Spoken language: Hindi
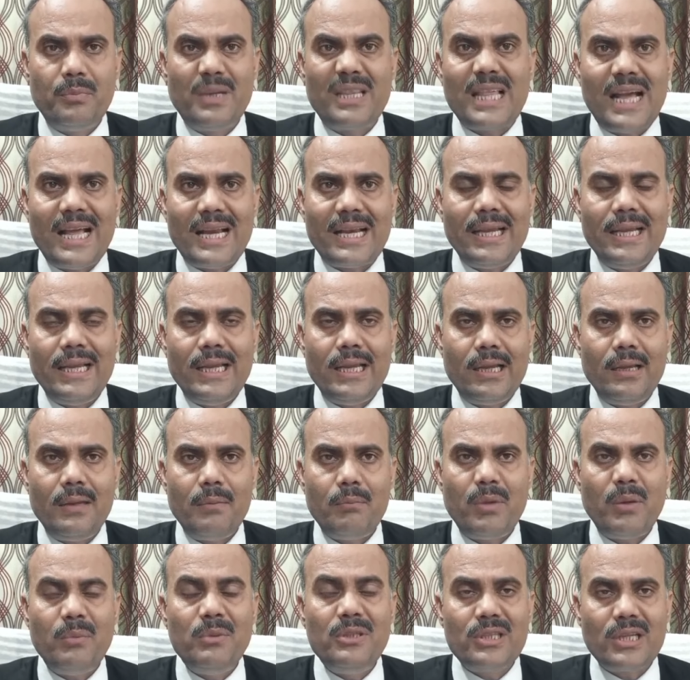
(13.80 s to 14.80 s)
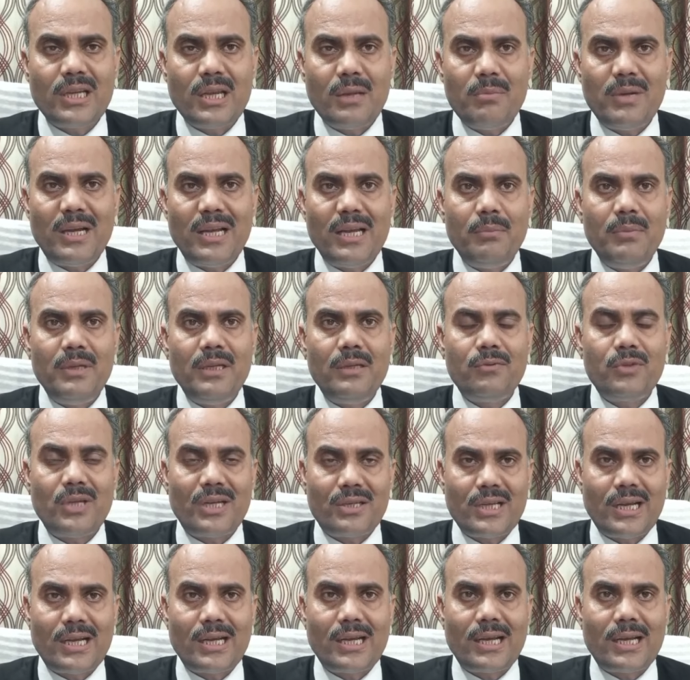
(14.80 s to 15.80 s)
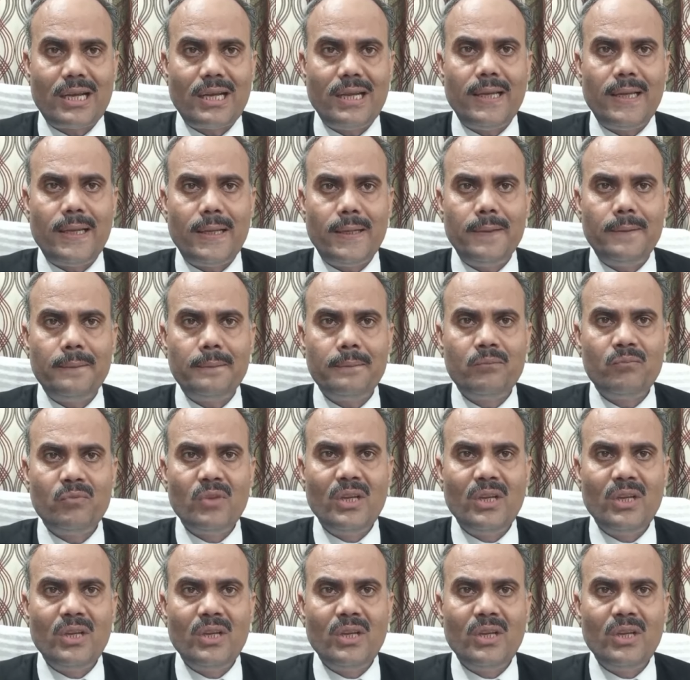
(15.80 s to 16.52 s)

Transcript: बता रहे हैं भविष्य के बारे में चर्चा कर रहे हैं